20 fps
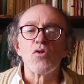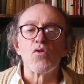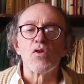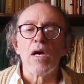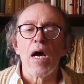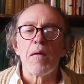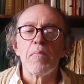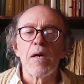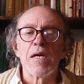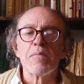
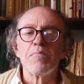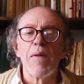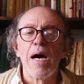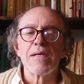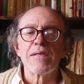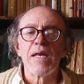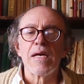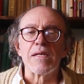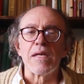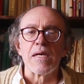sus armas
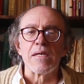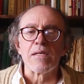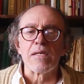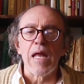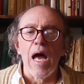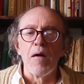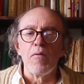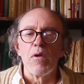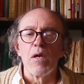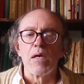más
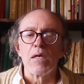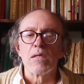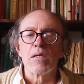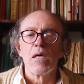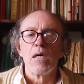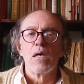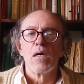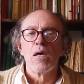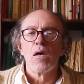detestables,